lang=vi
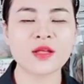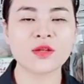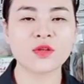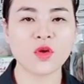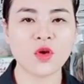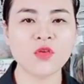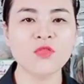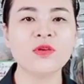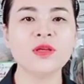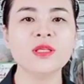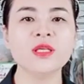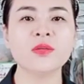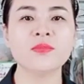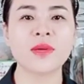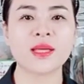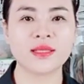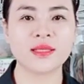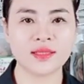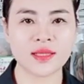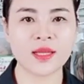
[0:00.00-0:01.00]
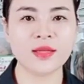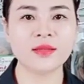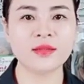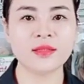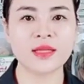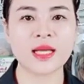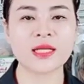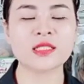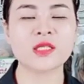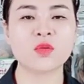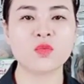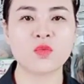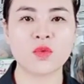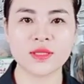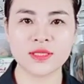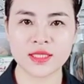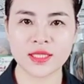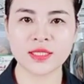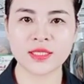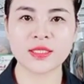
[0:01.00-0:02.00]
là đối với những bệnh nhân đang trong
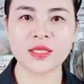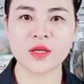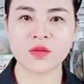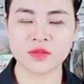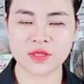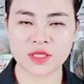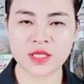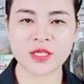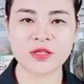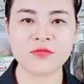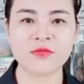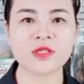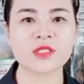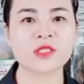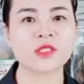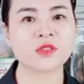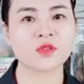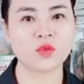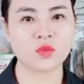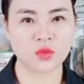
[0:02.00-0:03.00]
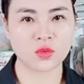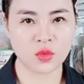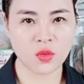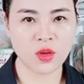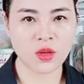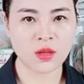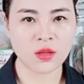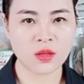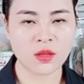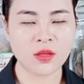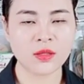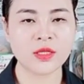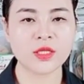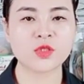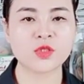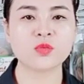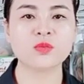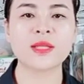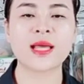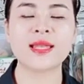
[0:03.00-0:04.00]
quá trình điều trị và sử dụng thuốc
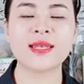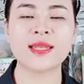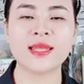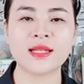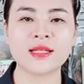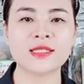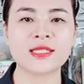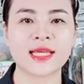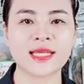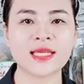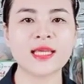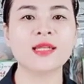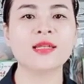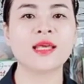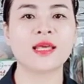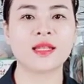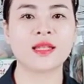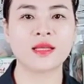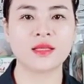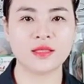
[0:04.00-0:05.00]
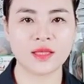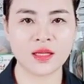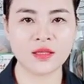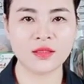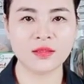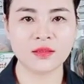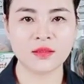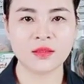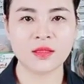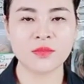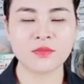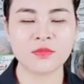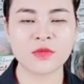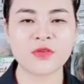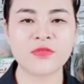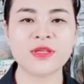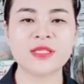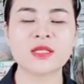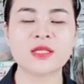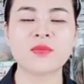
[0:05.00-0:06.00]
thì chúng ta nên tránh ăn hạt hạnh nhân,
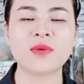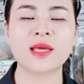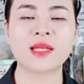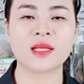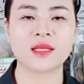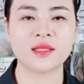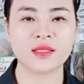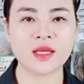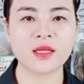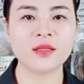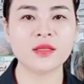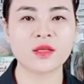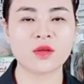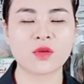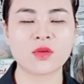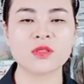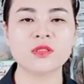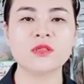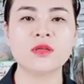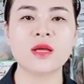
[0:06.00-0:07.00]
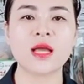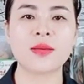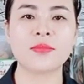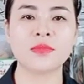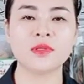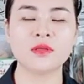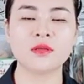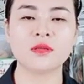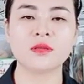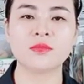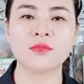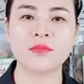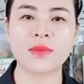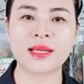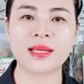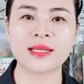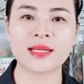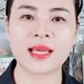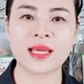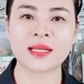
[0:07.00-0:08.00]
bởi vì trong hạt hạnh nhân thì có chứa hàm lượng
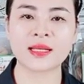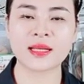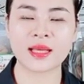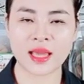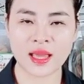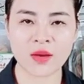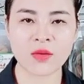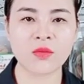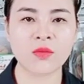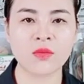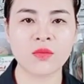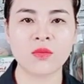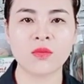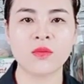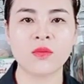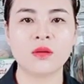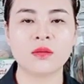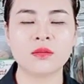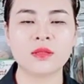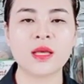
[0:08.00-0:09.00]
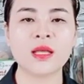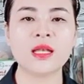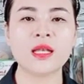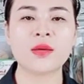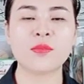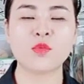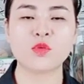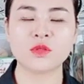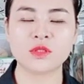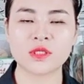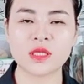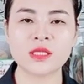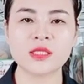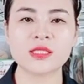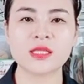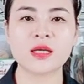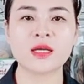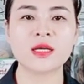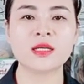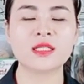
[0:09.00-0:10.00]
mangan cao. Đây là một chất
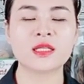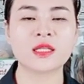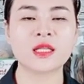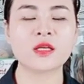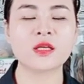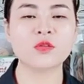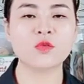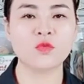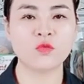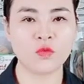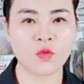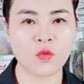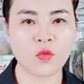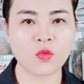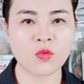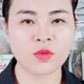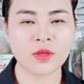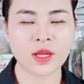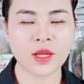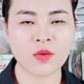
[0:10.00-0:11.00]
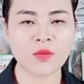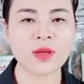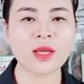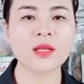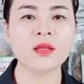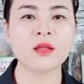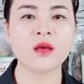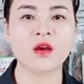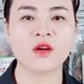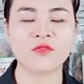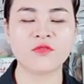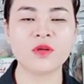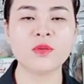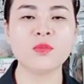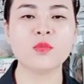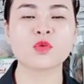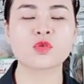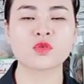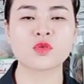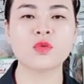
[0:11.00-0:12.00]
sẽ gây ra tác dụng phụ nếu kết hợp với
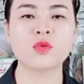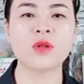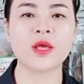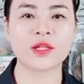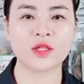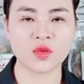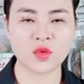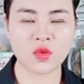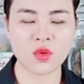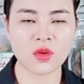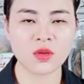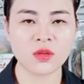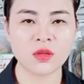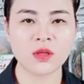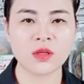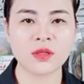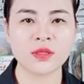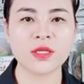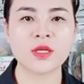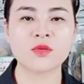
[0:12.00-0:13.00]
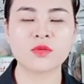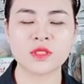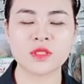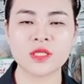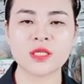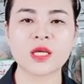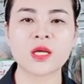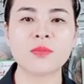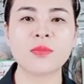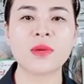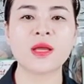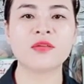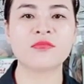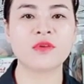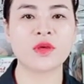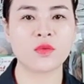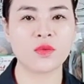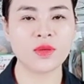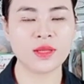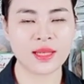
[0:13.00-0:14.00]
một số loại thuốc điều trị các bệnh
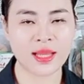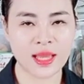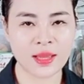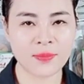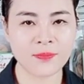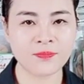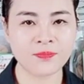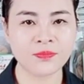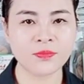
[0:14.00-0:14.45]
về huyết áp,